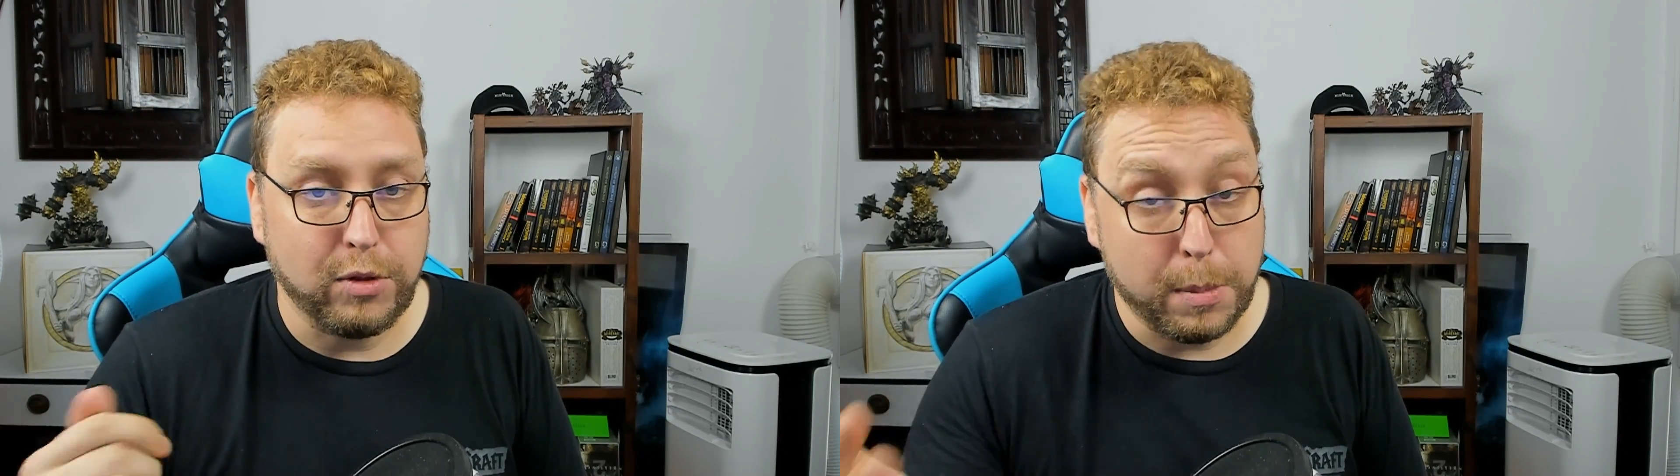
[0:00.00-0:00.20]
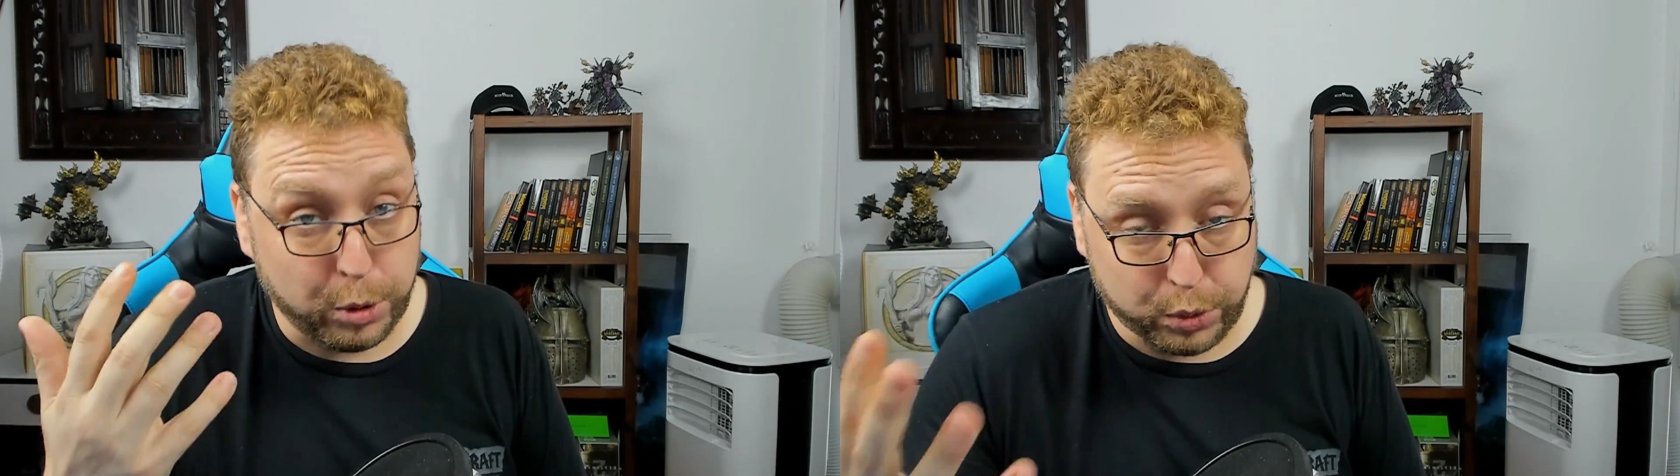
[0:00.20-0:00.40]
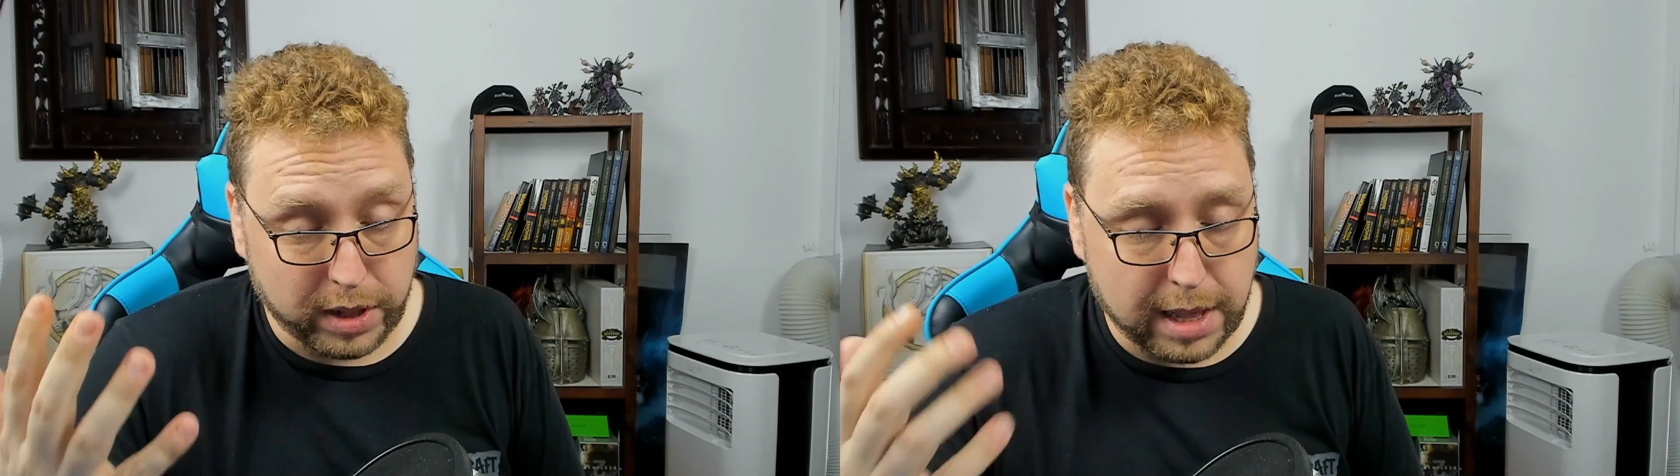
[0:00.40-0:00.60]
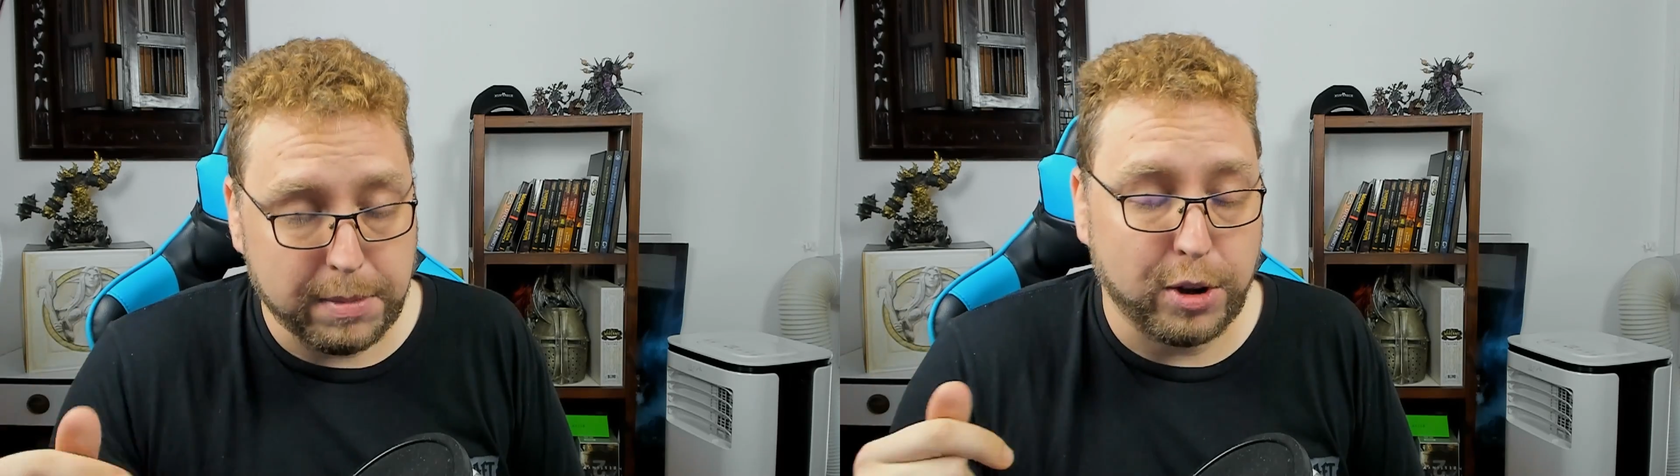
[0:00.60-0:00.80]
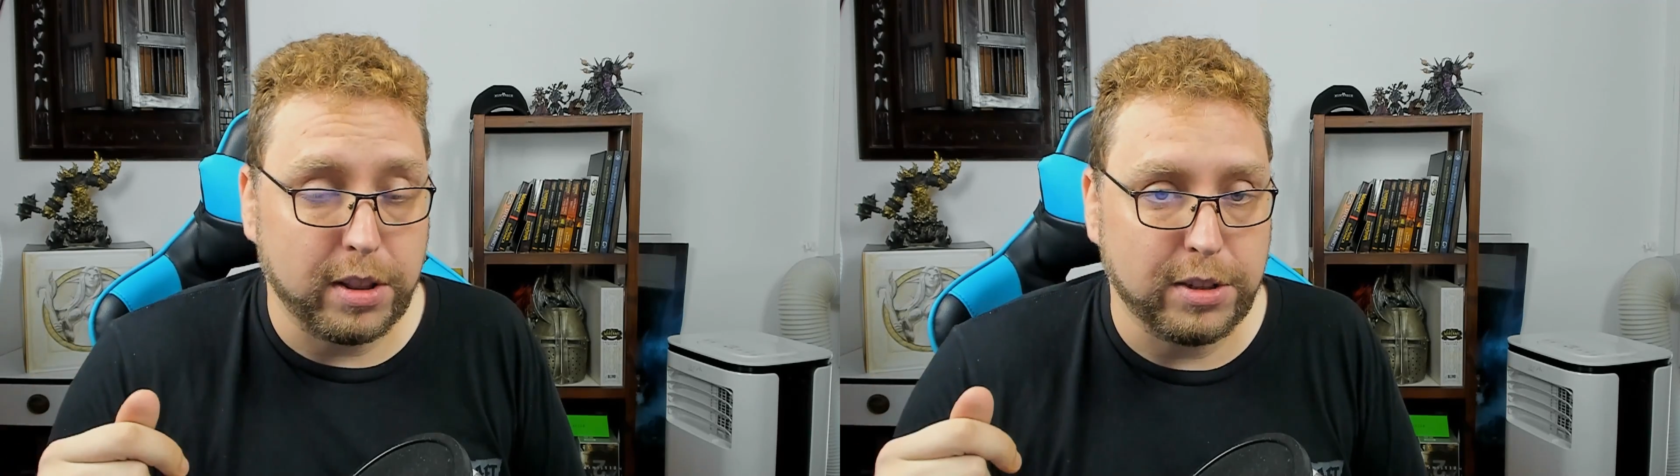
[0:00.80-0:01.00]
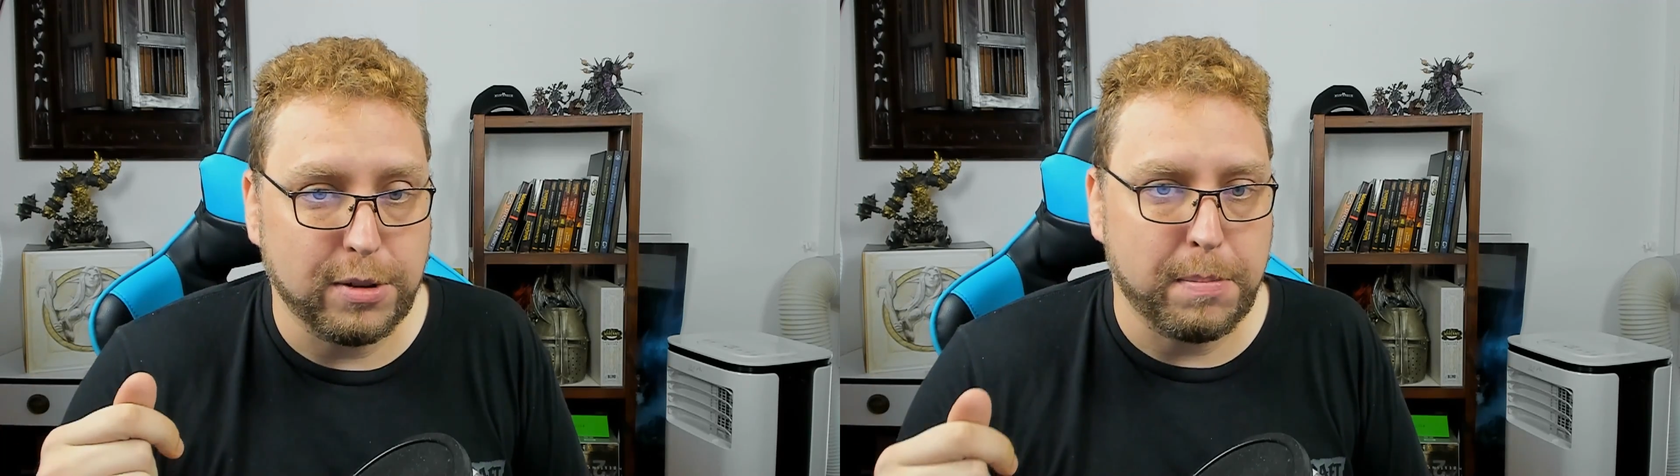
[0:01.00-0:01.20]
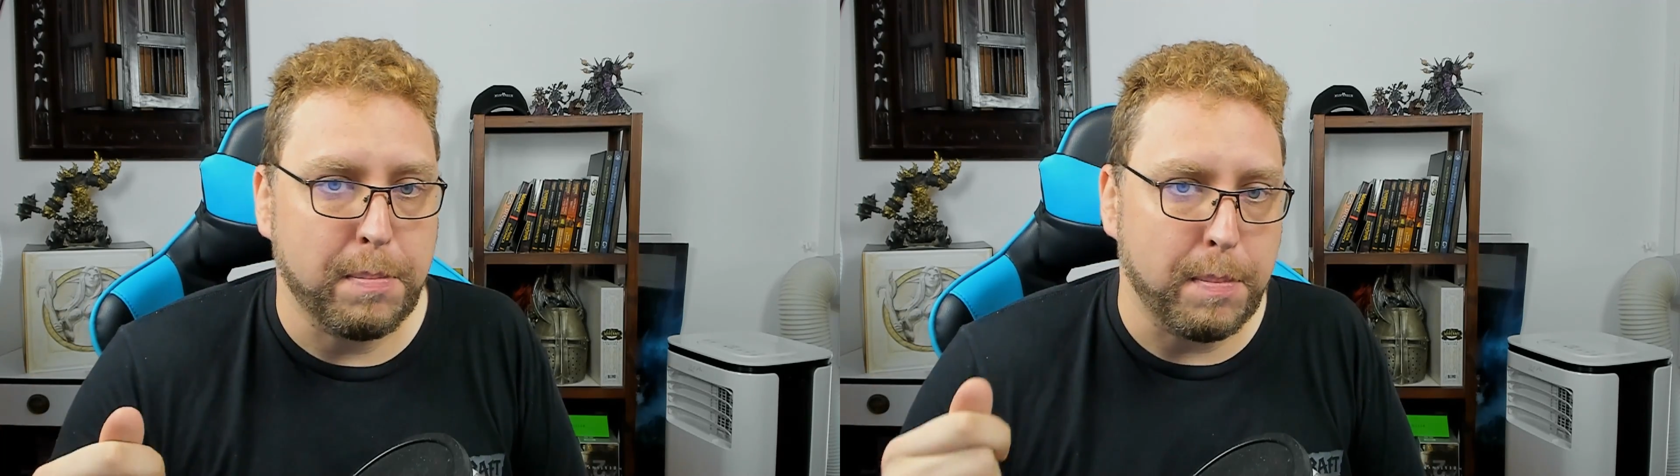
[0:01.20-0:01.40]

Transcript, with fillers: una oportunidad, mejor dicho,